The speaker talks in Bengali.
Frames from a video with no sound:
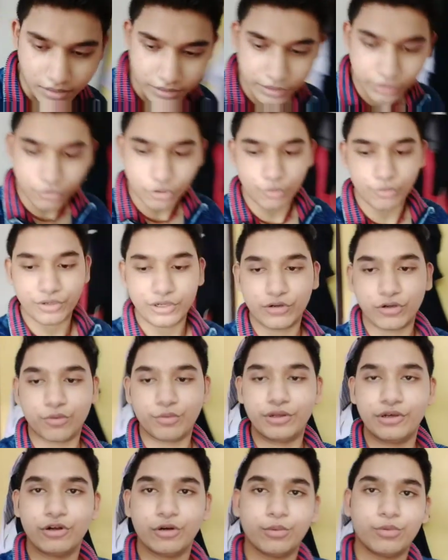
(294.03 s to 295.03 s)
কী করবো ই
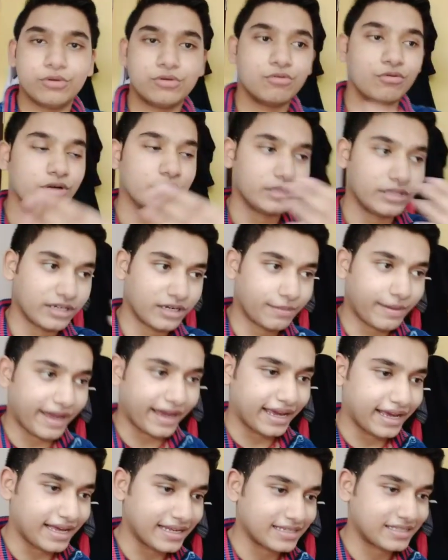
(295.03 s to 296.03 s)
করবো ই করবো ওখান থেকে
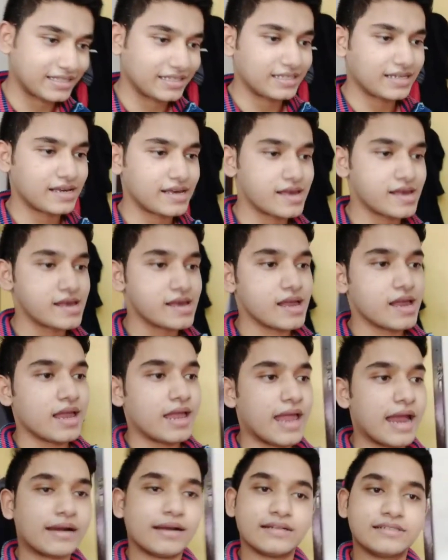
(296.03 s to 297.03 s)
ব্যাকে আসছি
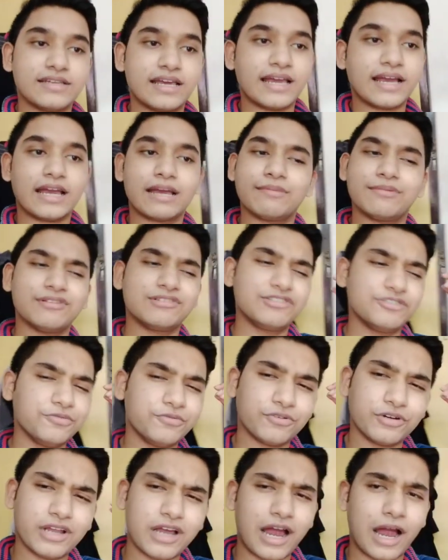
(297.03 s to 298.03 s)
একটা জায়গায় আমি
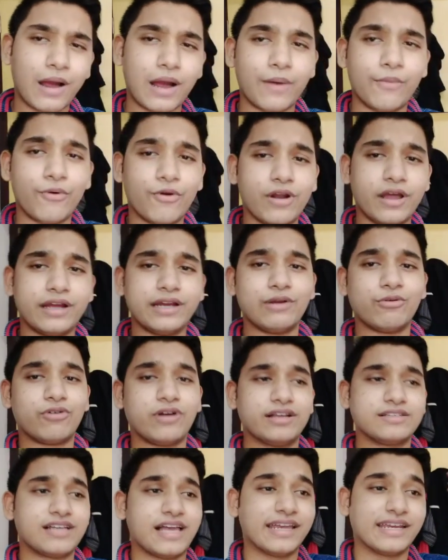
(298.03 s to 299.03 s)
জীবনে হাওয়া ভরাই না
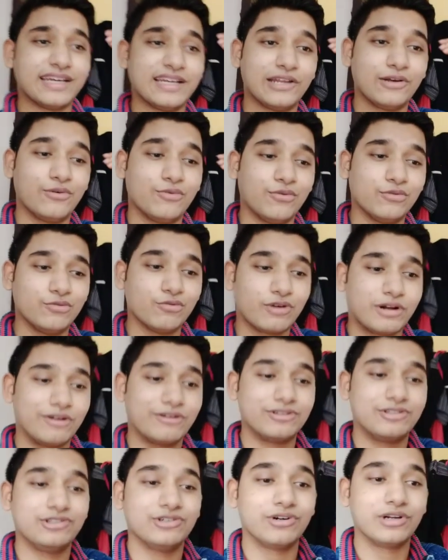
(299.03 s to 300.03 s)
ওখানে সাইকেলের কোনো
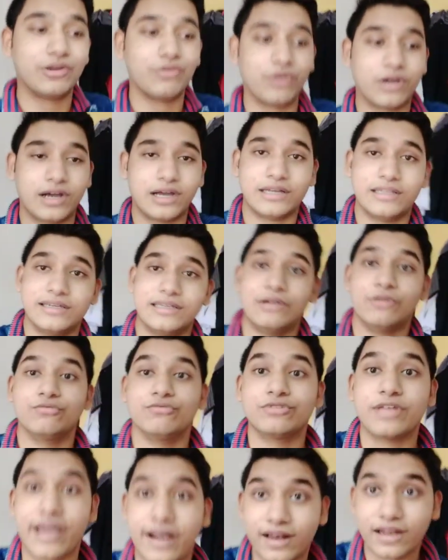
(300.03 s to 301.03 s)
দোকানও ছিল না ওখানে দেখি
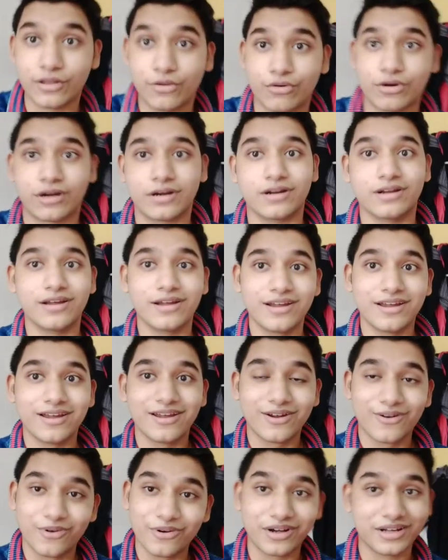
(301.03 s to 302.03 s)
নতুন সাইকেলের দোকান
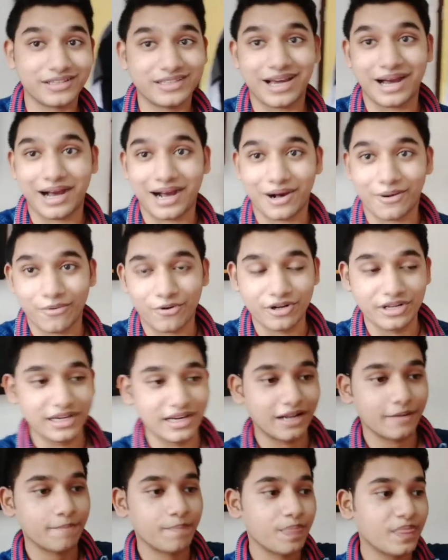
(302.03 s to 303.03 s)
ওখান থেকে হাওয়া ভরিয়ে
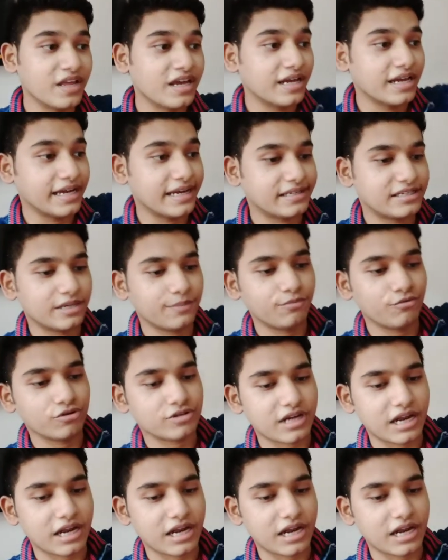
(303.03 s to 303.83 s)
নিলাম এসে পুরো